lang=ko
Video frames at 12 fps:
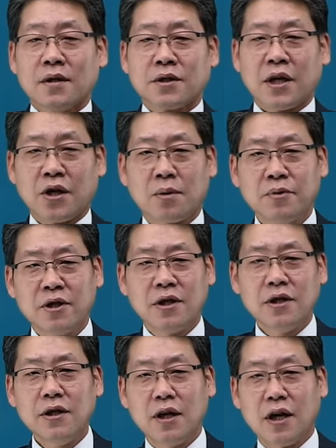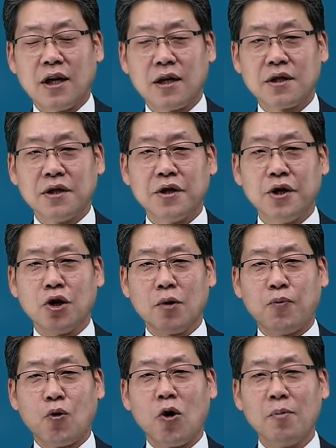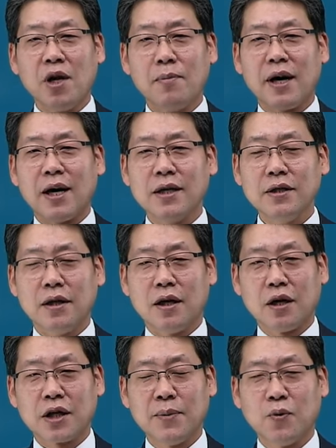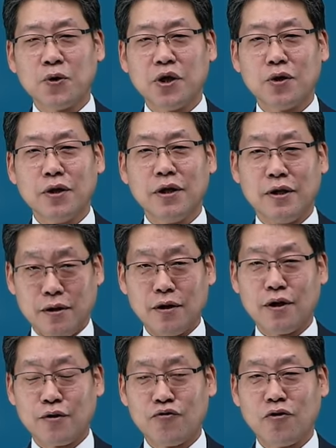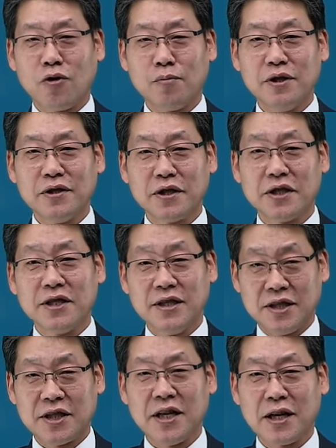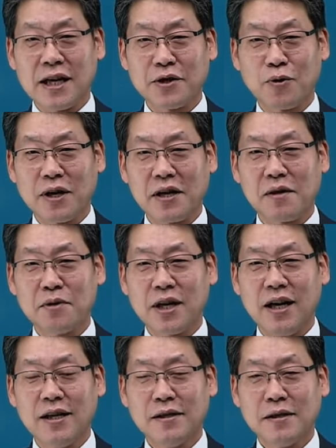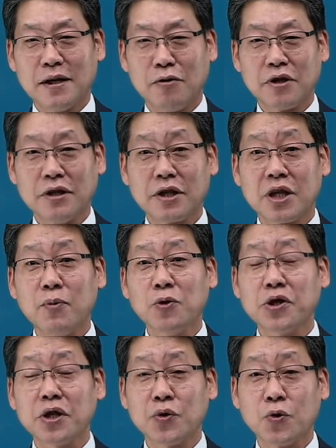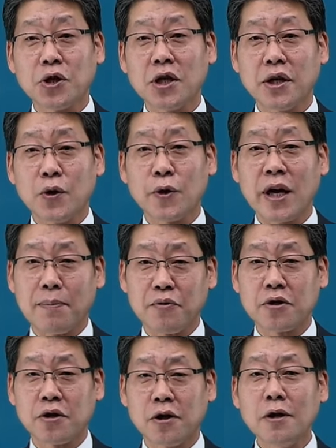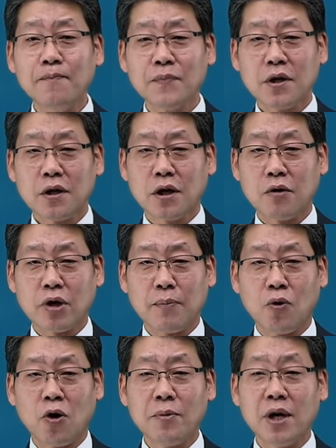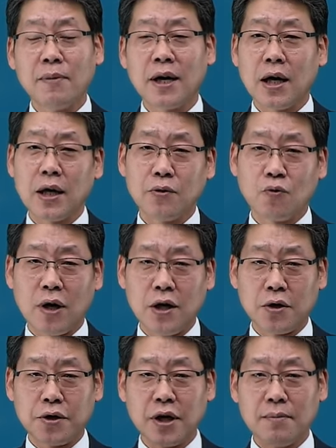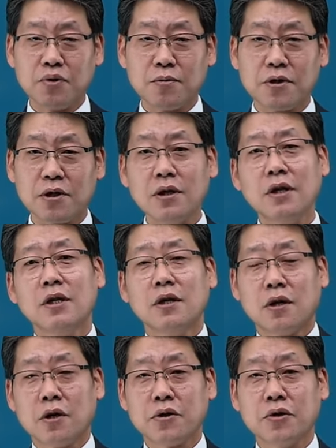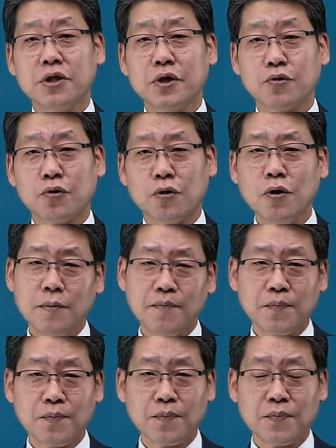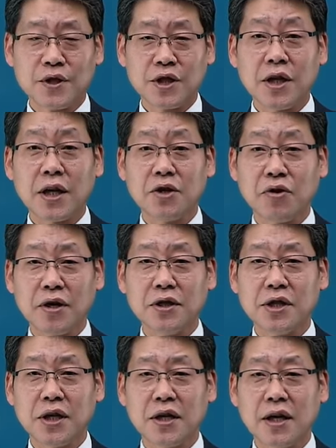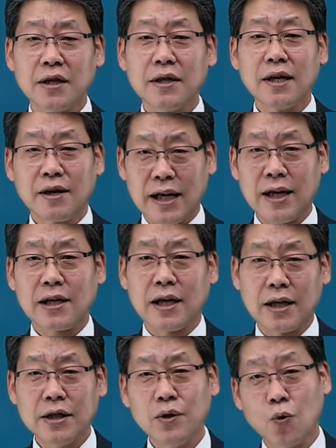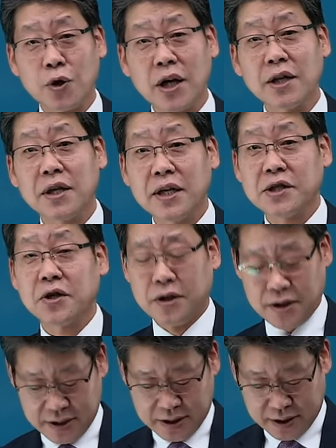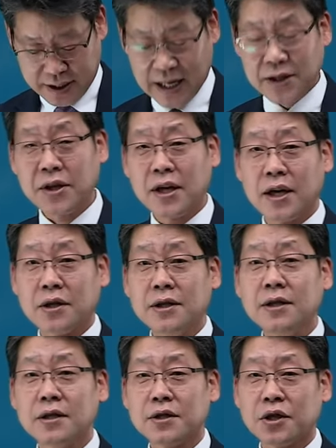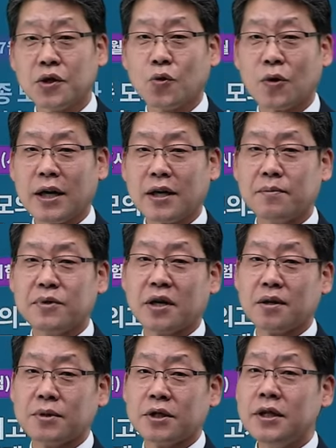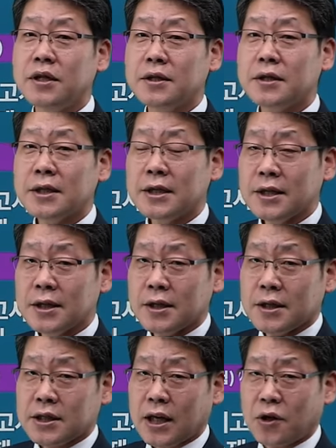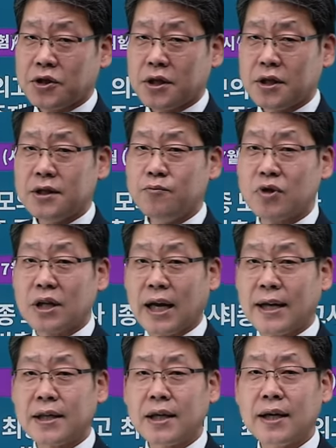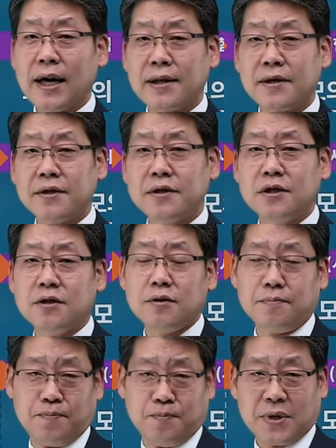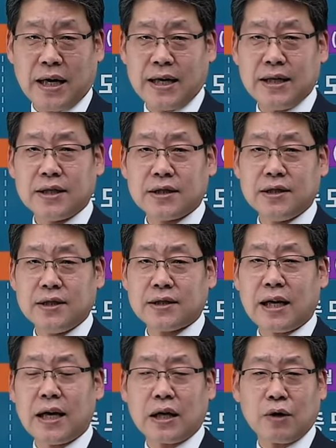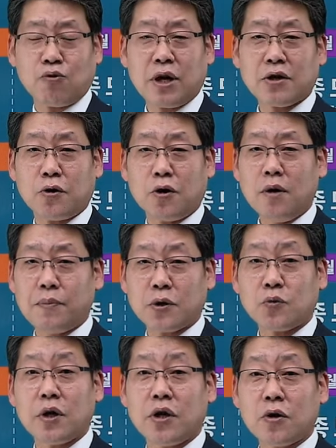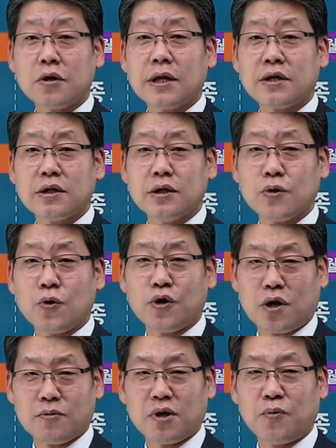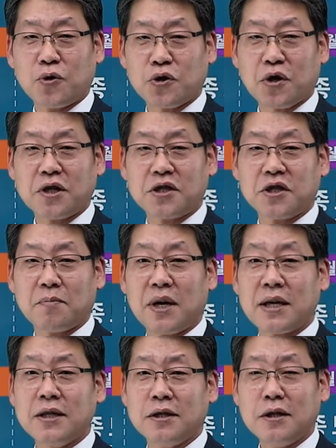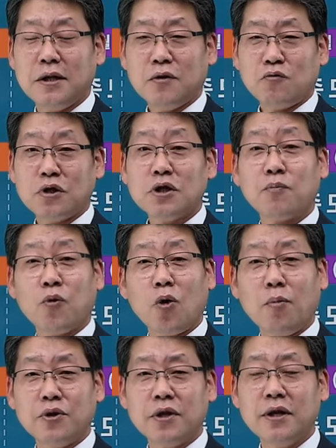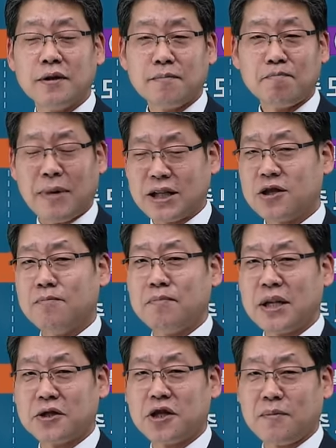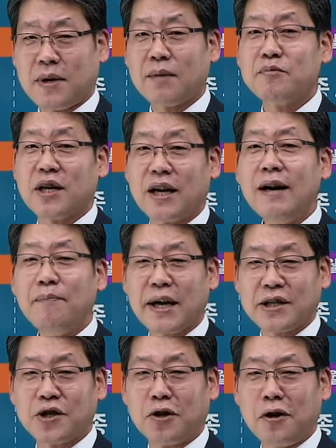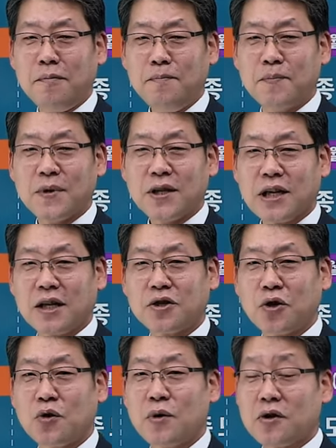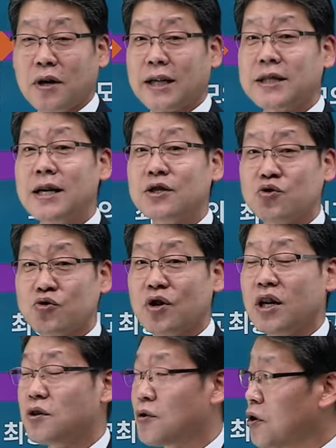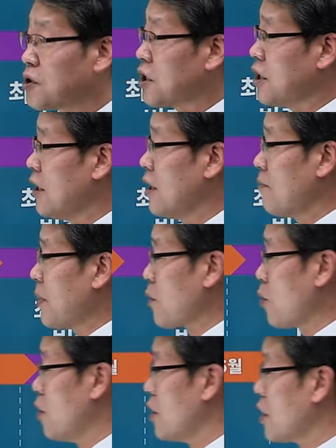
자 여러분들 어, 드디어 보험 일반 어, 기본 이론 어, 수업을 연시, 진행하도록 하겠습니다. 어, 우리가 이제 기본적인 교재 내용에 앞서서 어, 우리가 보험 일반 관련된 부분들을 어떤 식으로 음, 진행이 되는지에 대한 간략한 오리엔테이션 어, 안내를 드리도록 하겠습니다. 여러분들 자 어쨌든 우리가 단기 학습 가이드라라고 해서 별도의 영상들도 여러분들 보셨겠지만은 우리는 보험은 만점 맞으시기 바랍니다. 100점 자, 그러기 위해서 가장 중요한 것이 바로